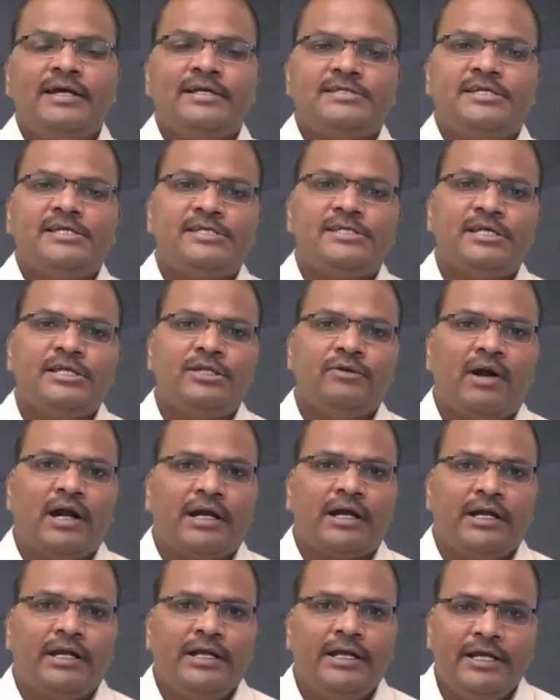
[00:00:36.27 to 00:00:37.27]
జేసీ
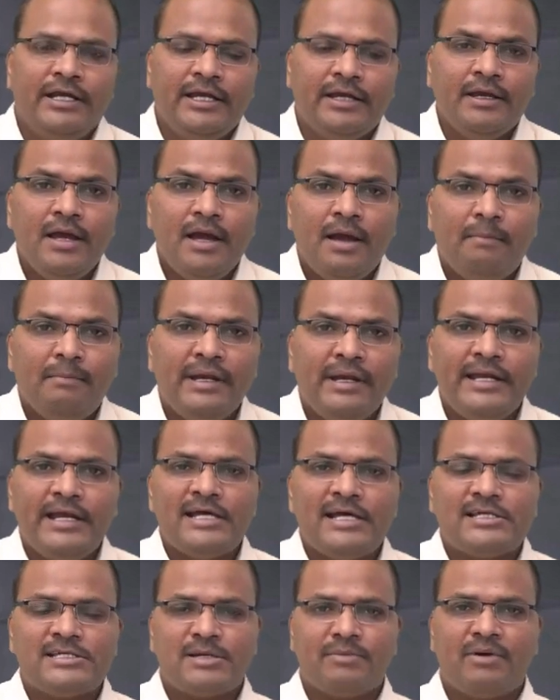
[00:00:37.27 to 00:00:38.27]
దివాకర్ రెడ్డి మీడియా
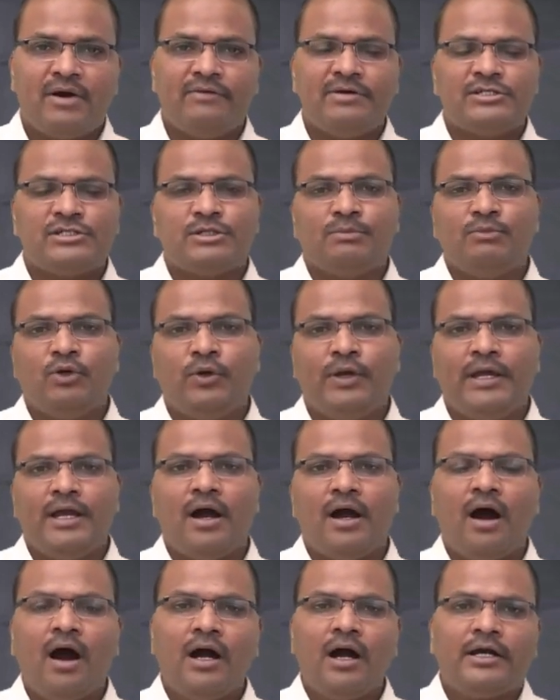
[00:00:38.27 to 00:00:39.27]
సమావేశంలోనే
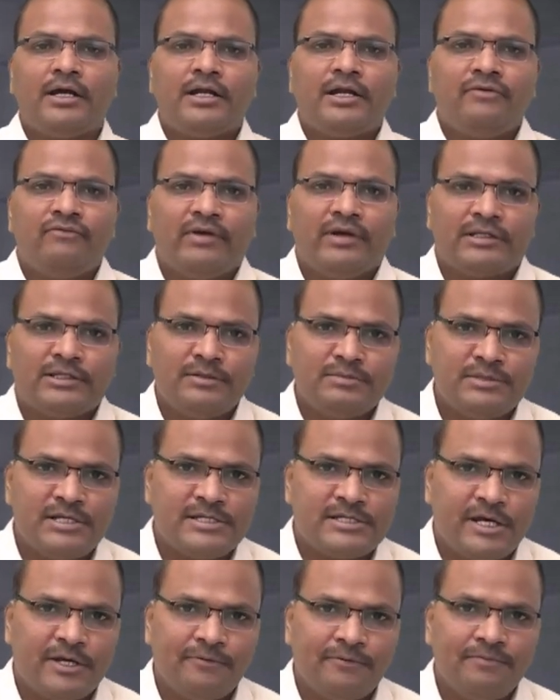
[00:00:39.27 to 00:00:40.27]
ఆగ్రహం వ్యక్తం
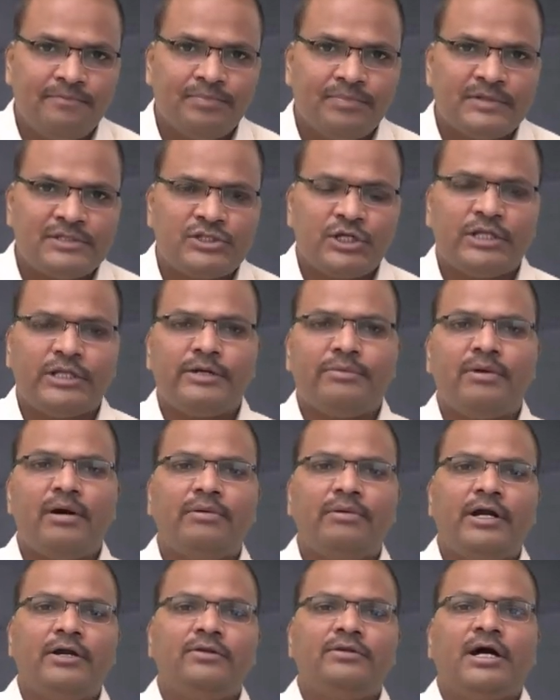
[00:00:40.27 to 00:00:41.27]
చేశారు చంద్రబాబు
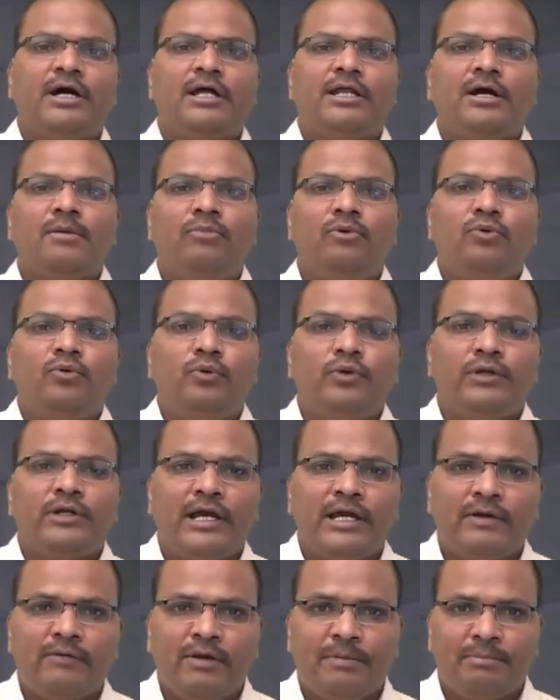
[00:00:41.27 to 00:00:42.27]
నాయుడు దాదాపు నూట
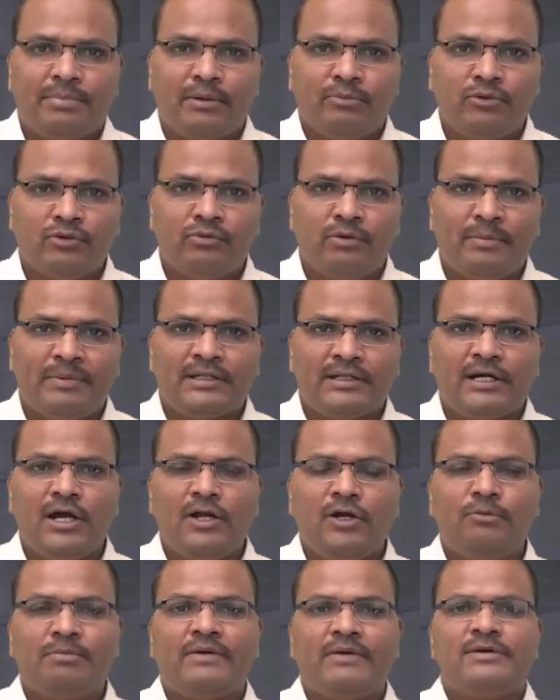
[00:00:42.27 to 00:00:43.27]
ఇరవై ప్రభుత్వ
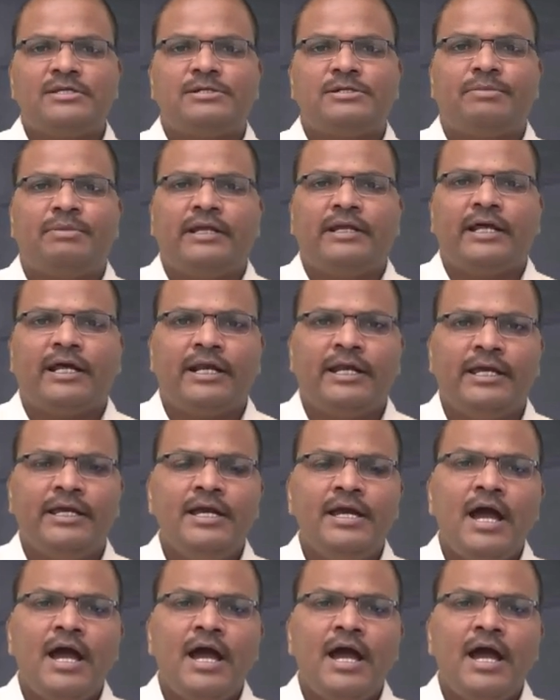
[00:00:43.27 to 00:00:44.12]
పథకాలను ప్రవేశపెట్టారని